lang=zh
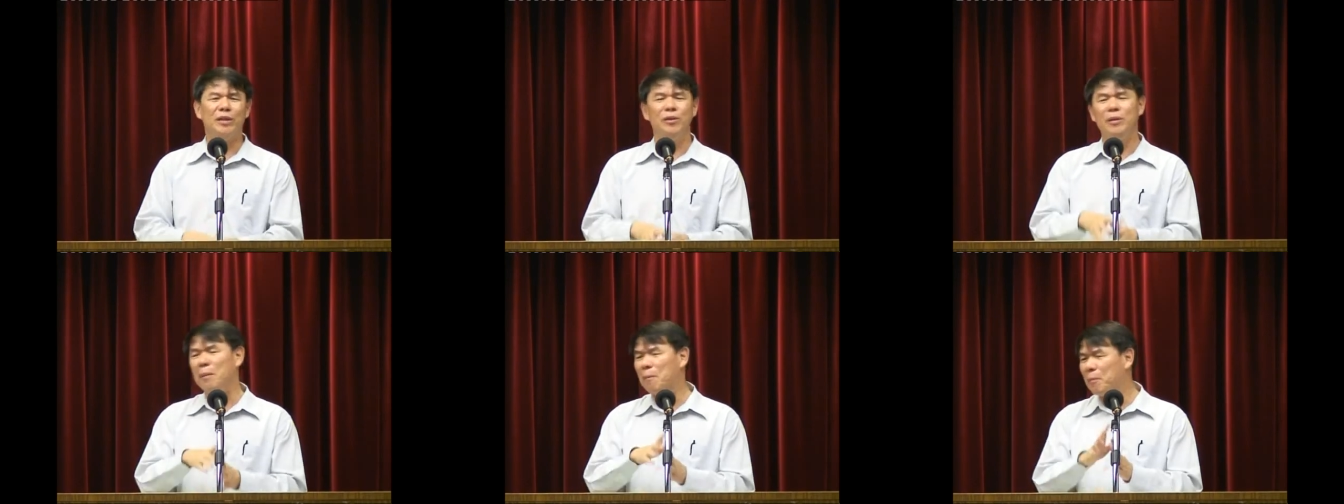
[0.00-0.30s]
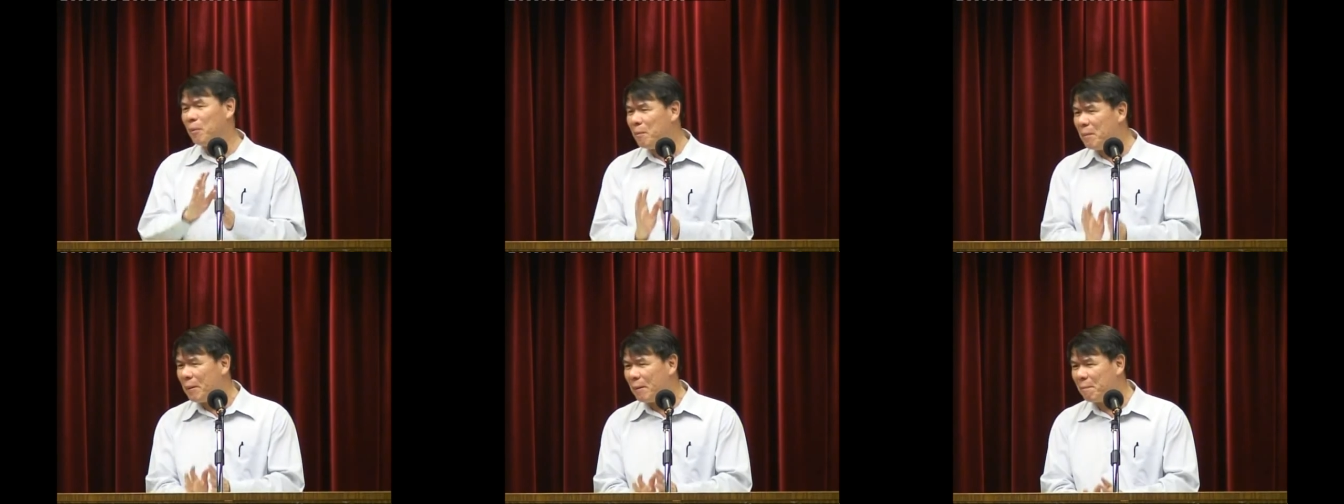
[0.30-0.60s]
有你
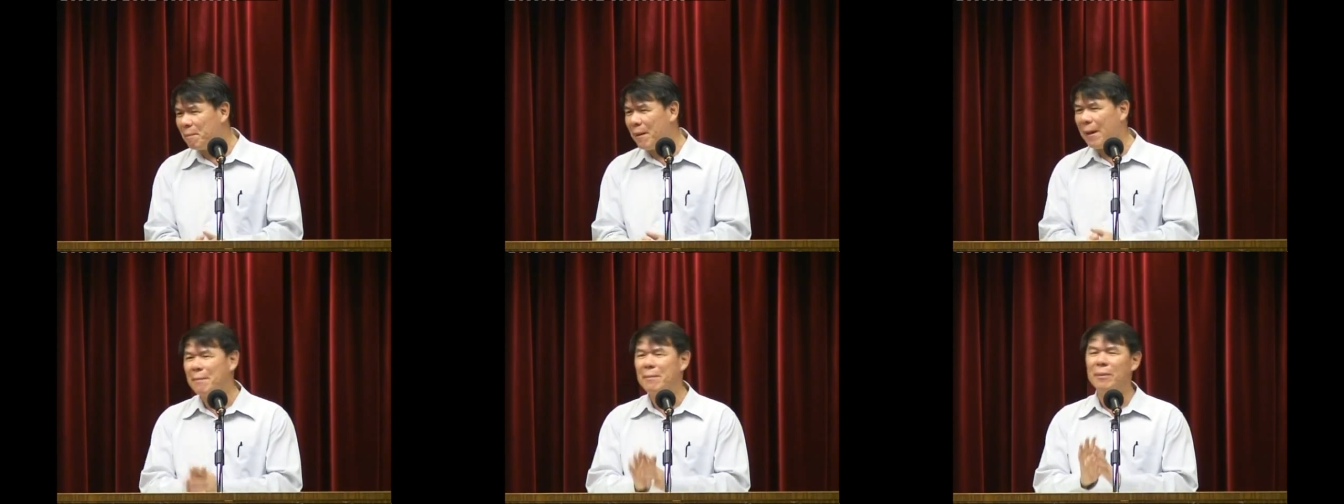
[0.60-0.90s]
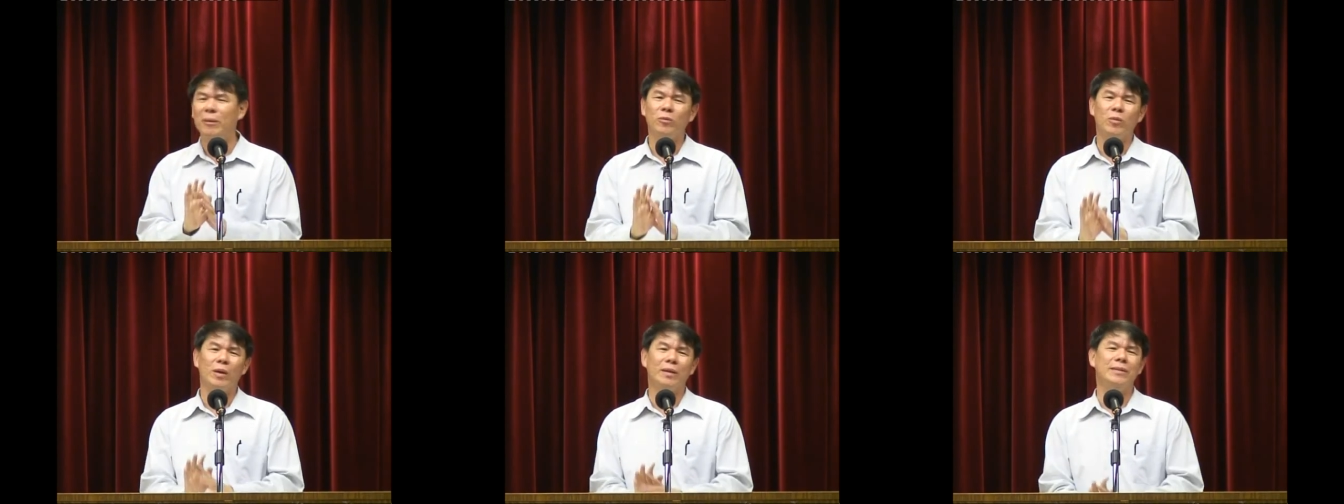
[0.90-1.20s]
不明白没
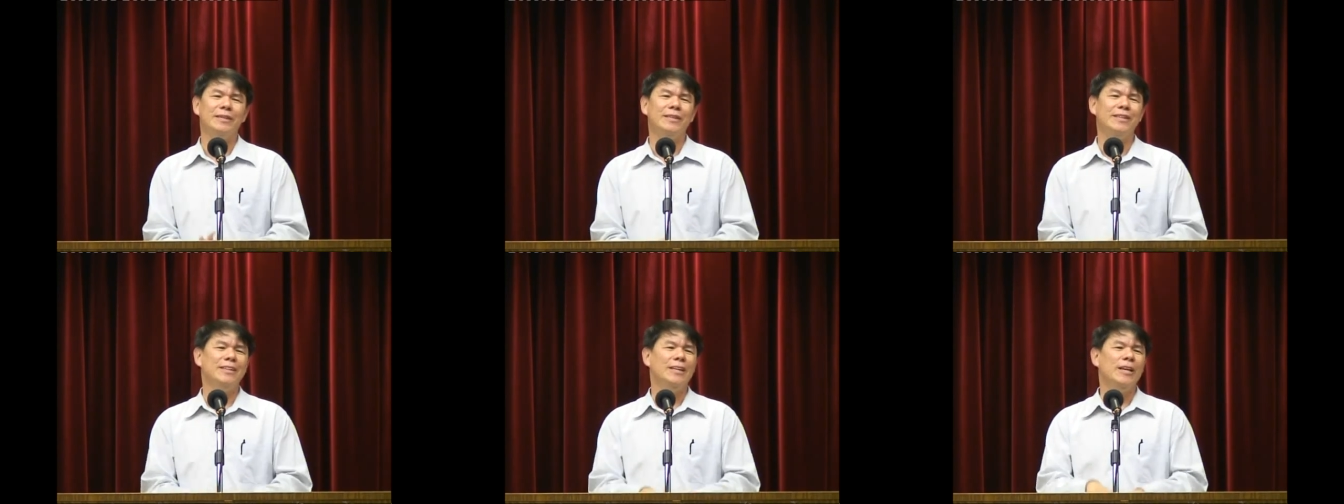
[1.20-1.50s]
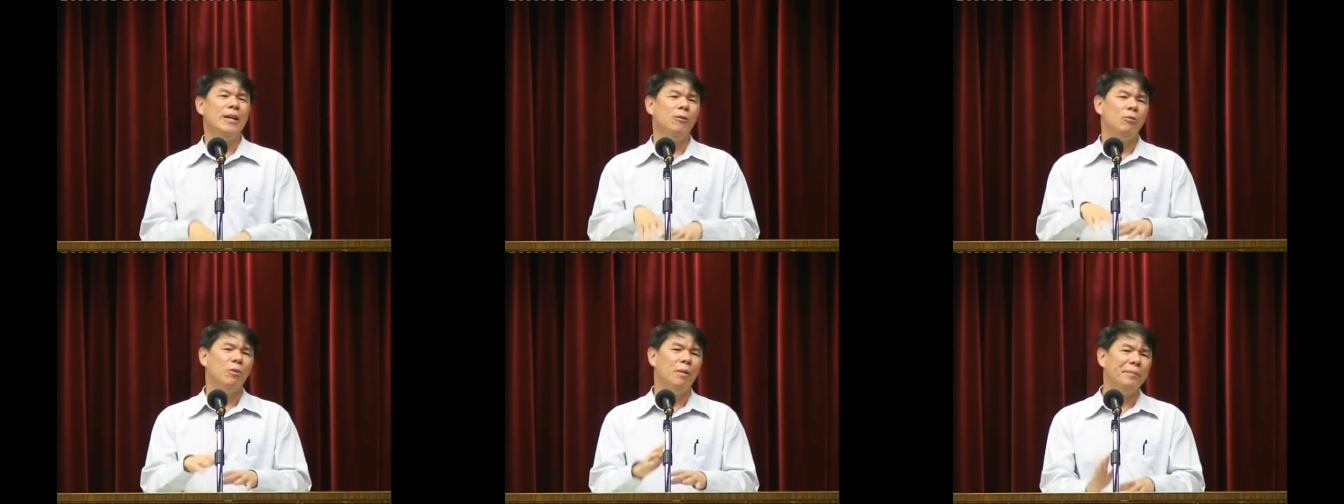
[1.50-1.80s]
有关系，
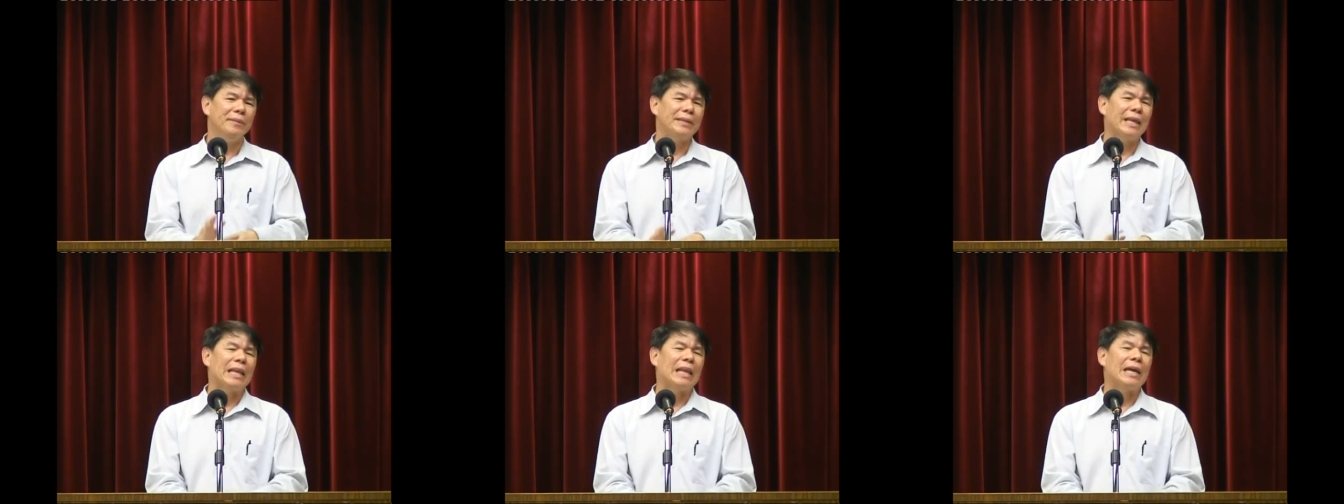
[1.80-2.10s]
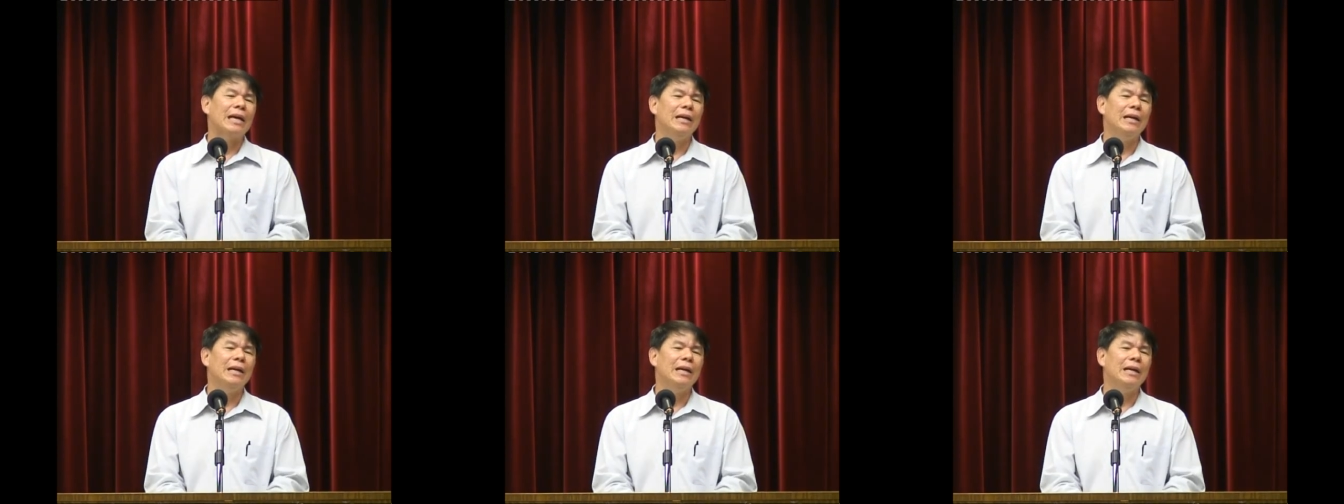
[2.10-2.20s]
我们这些